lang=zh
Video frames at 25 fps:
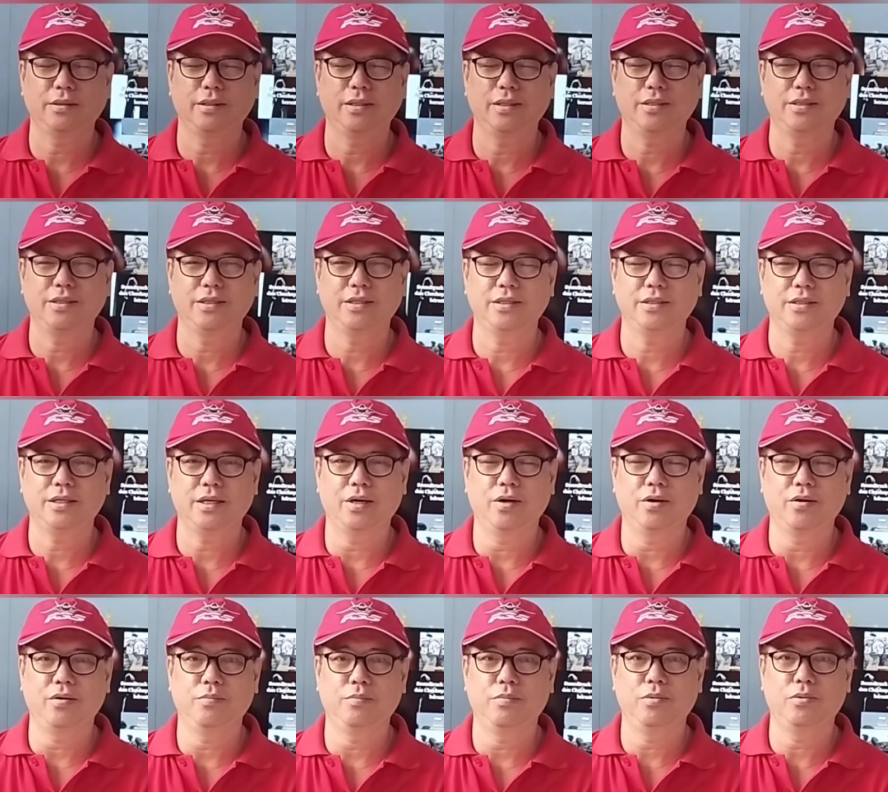的长
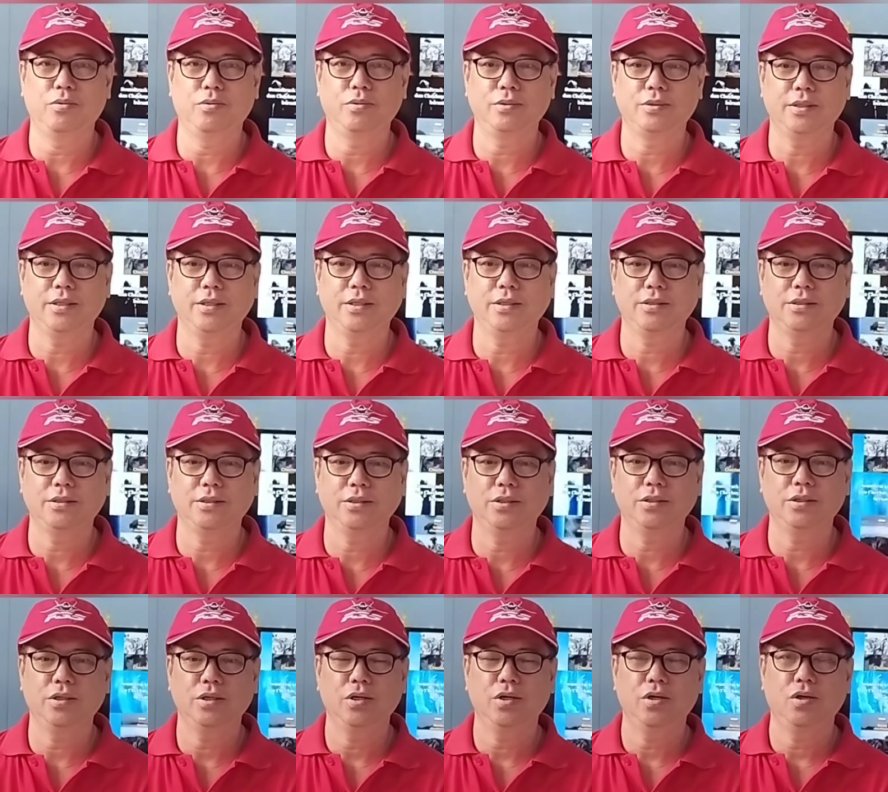官都投降的
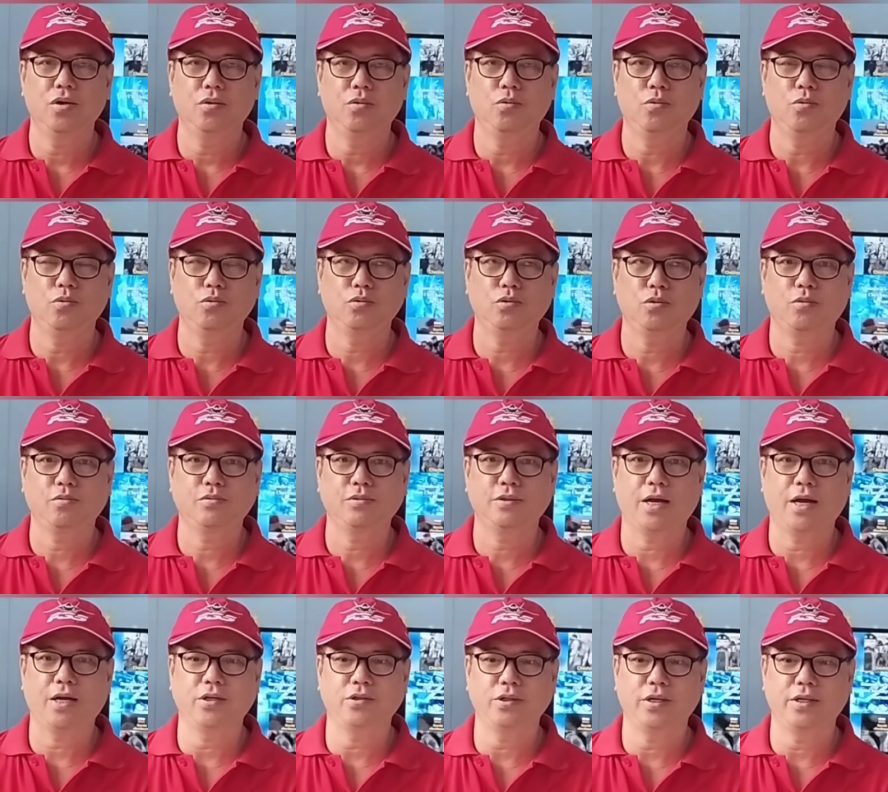状况，
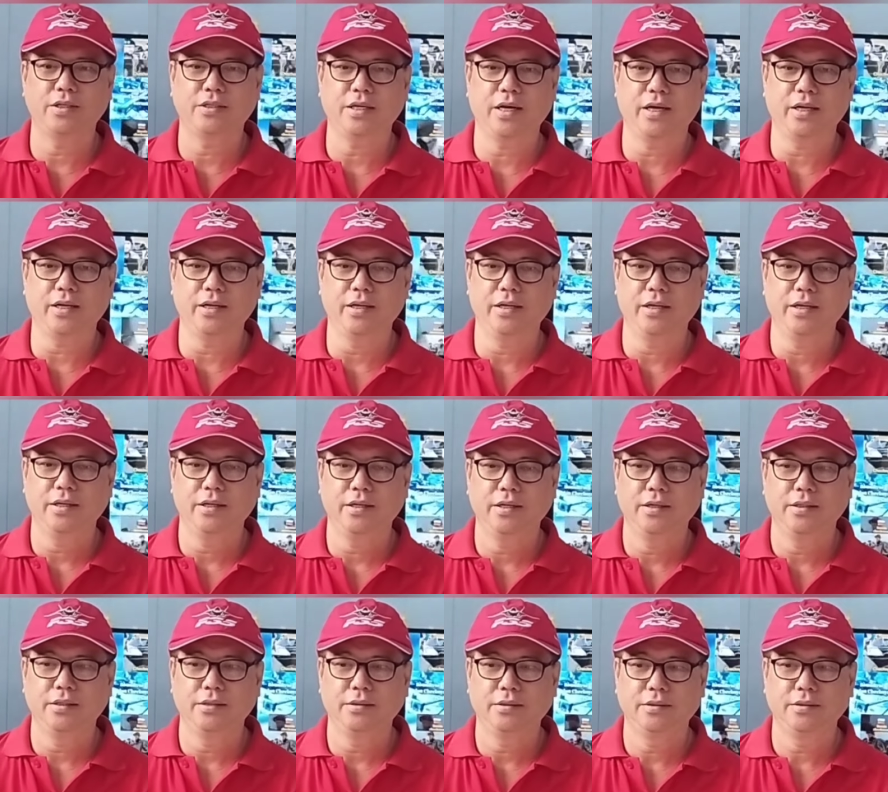基本上士
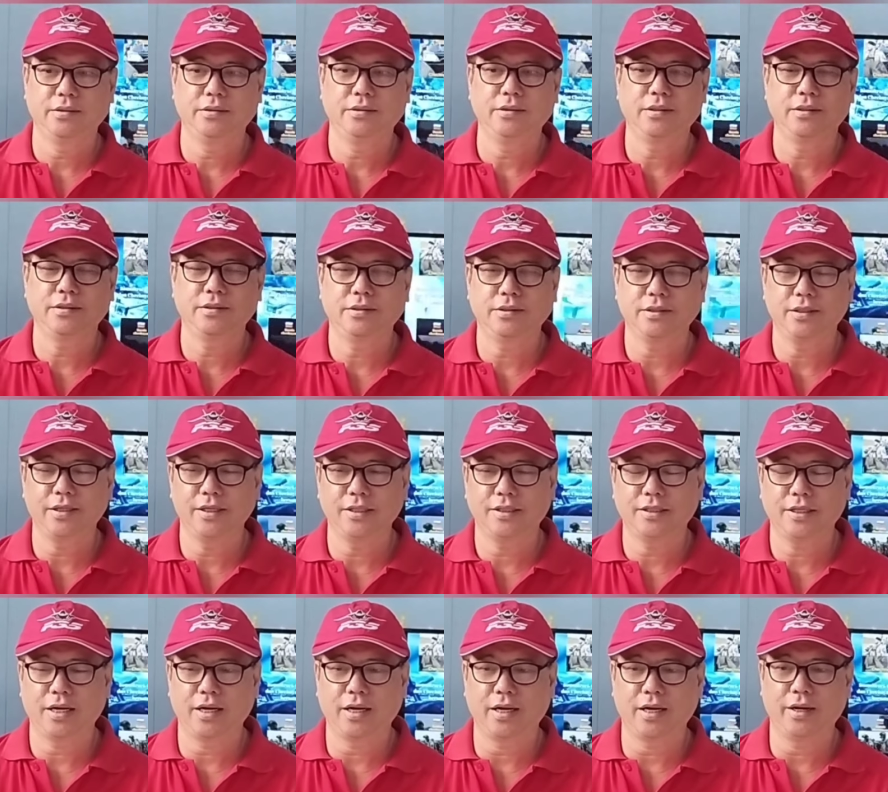气十分的
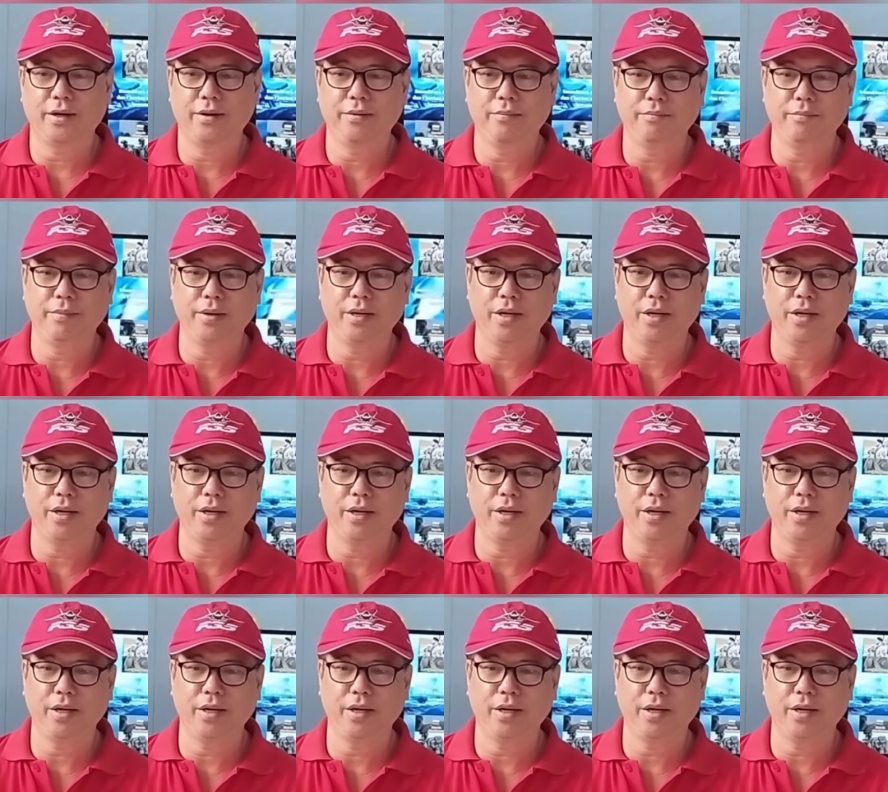低落。